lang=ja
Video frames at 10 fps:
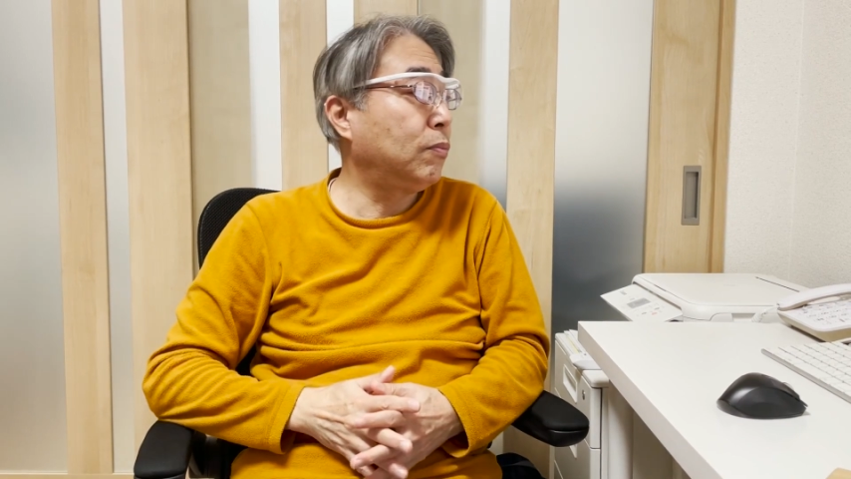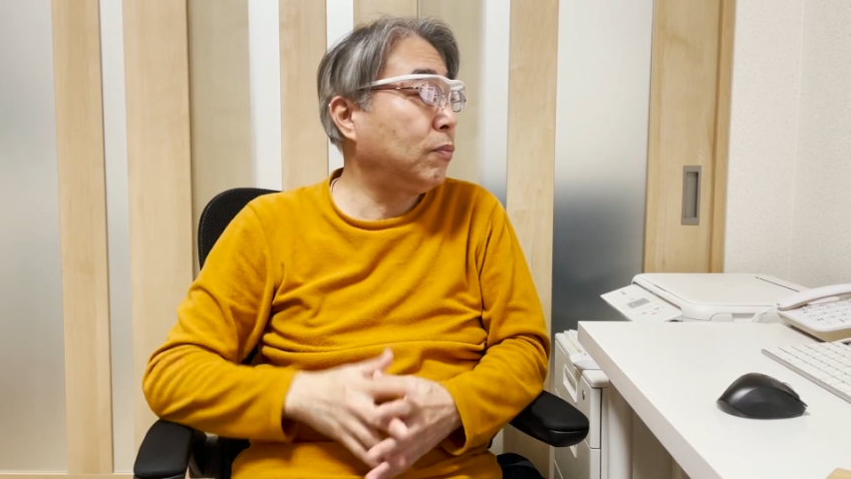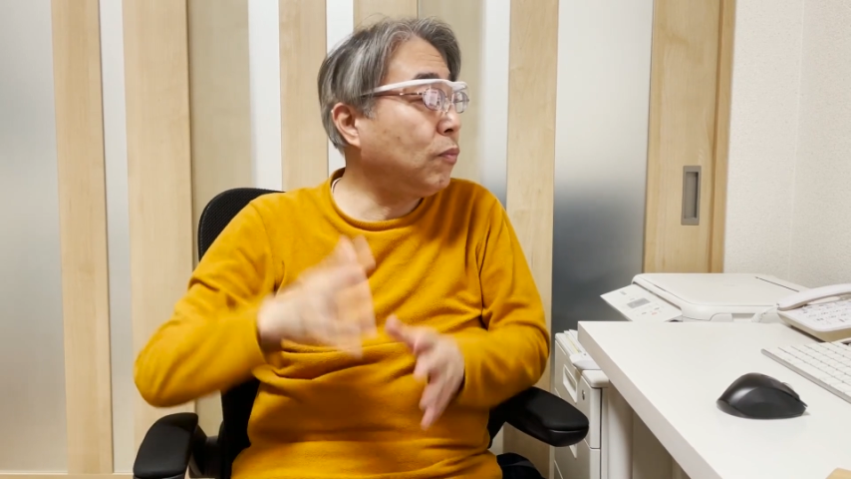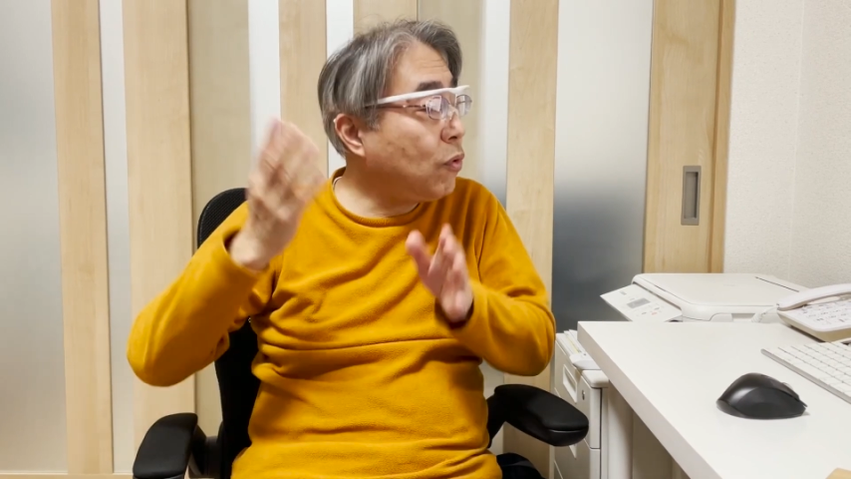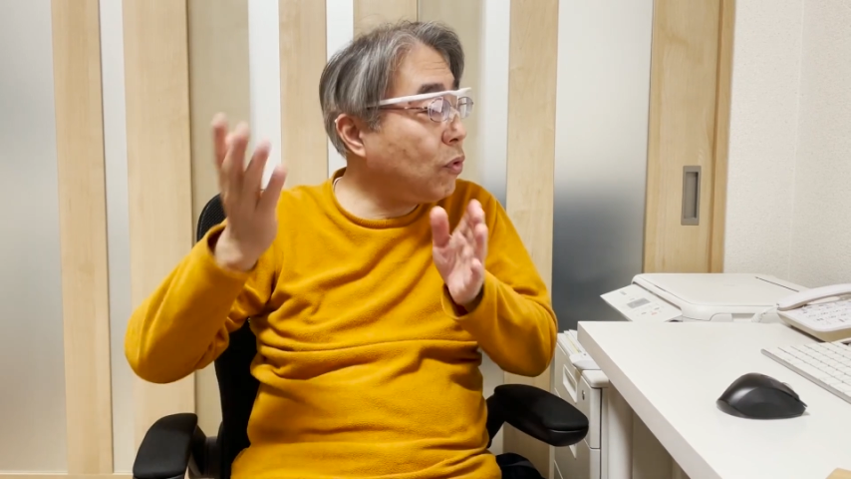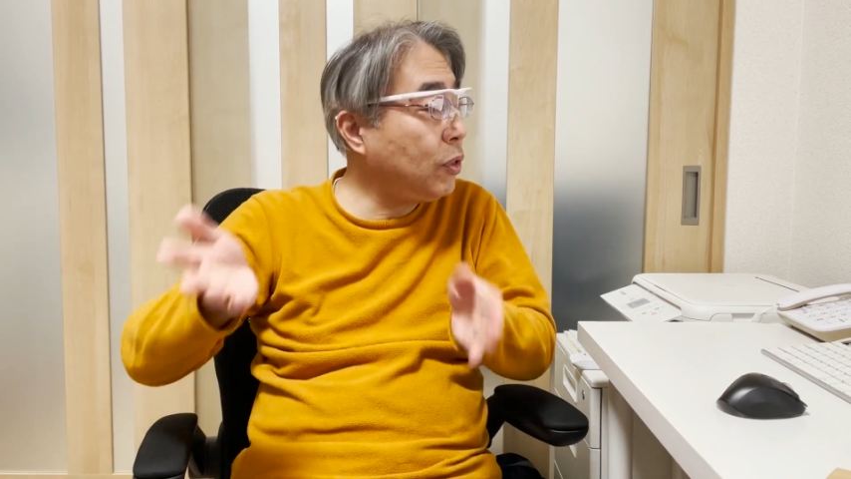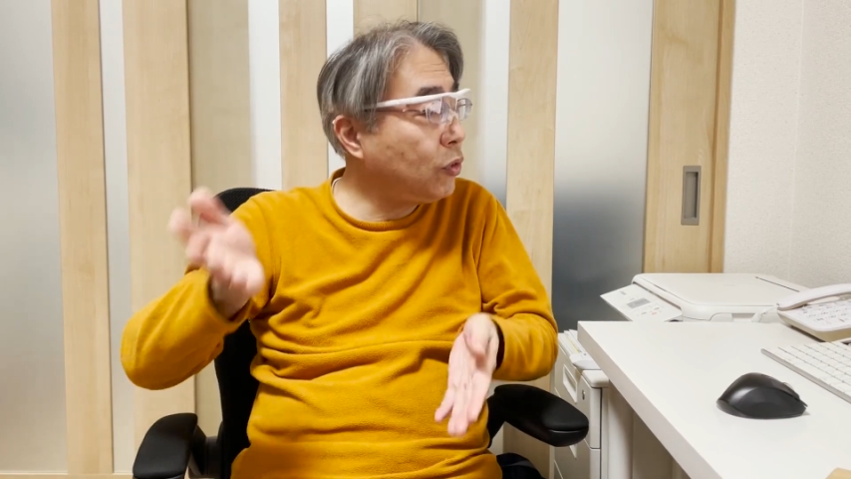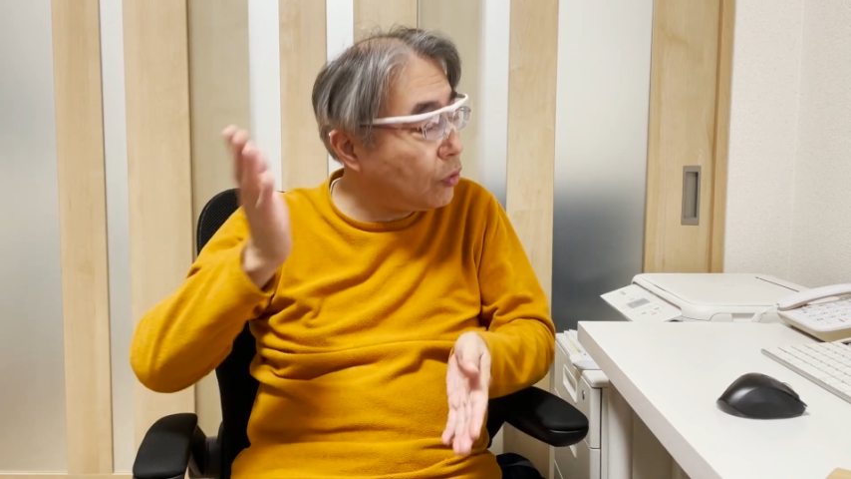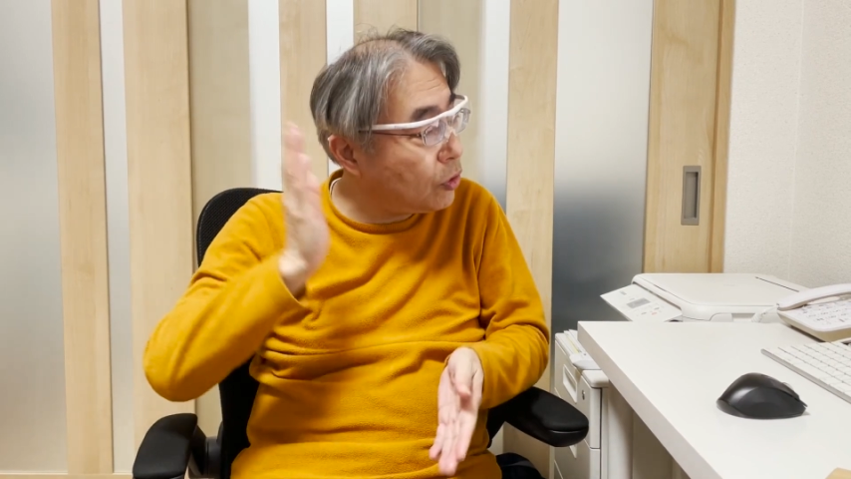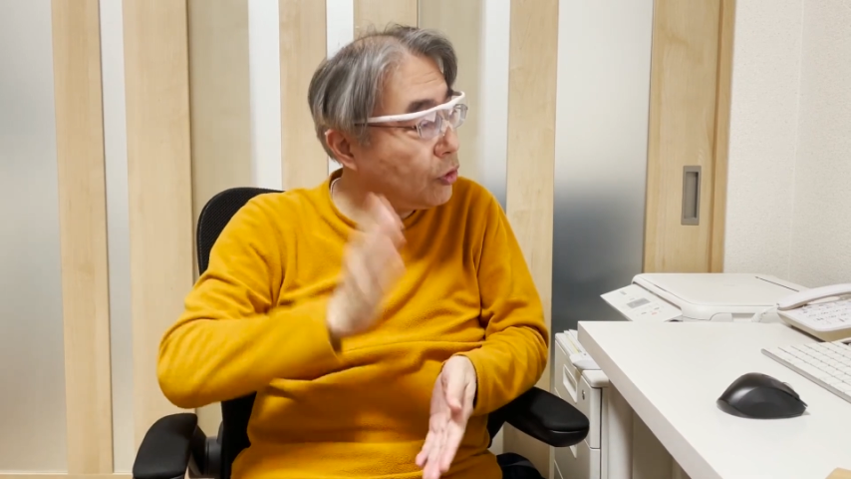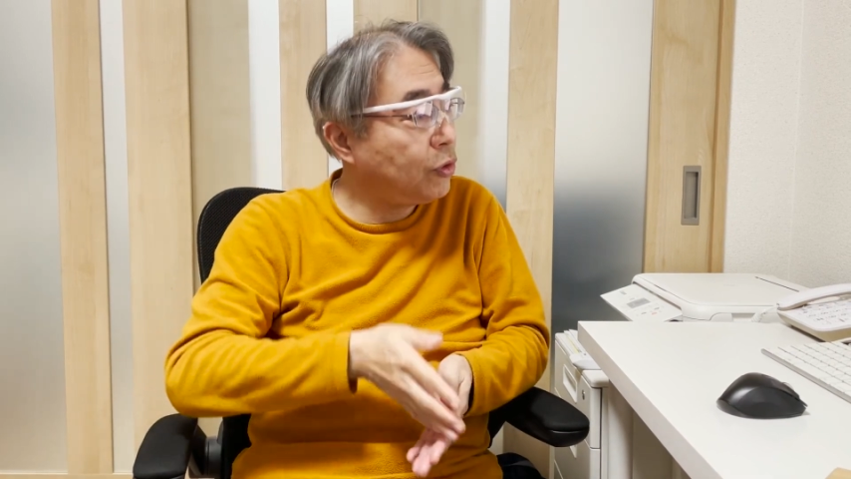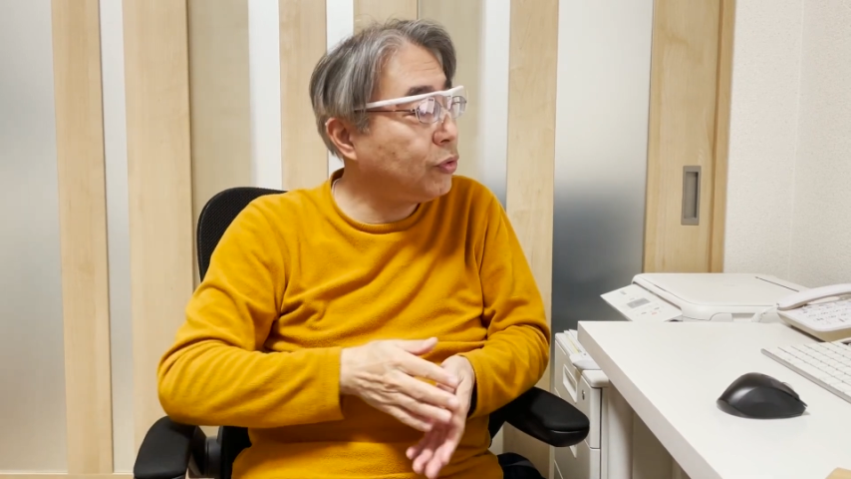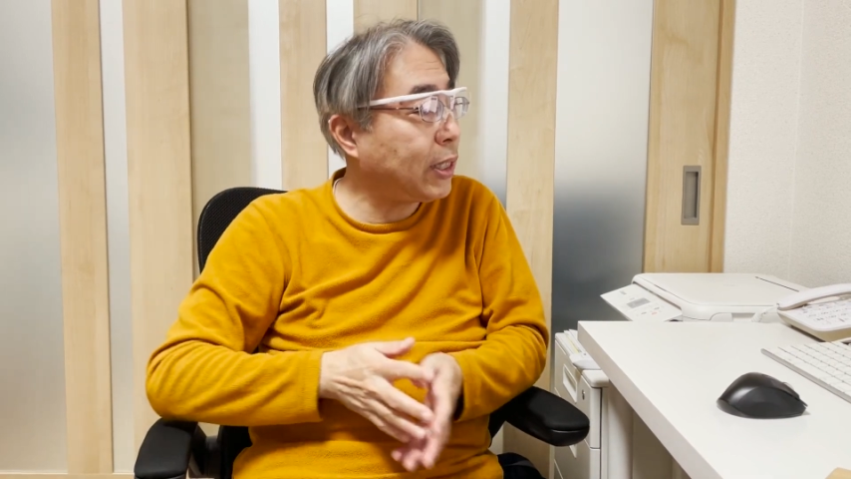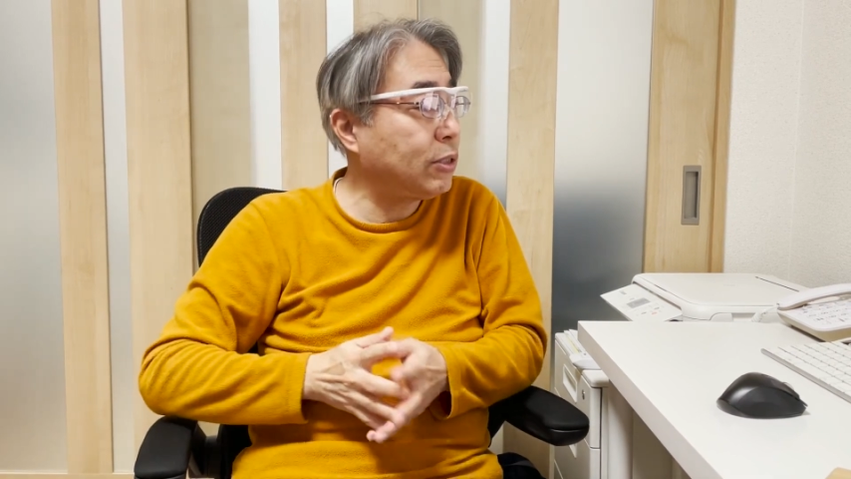もう一つ、二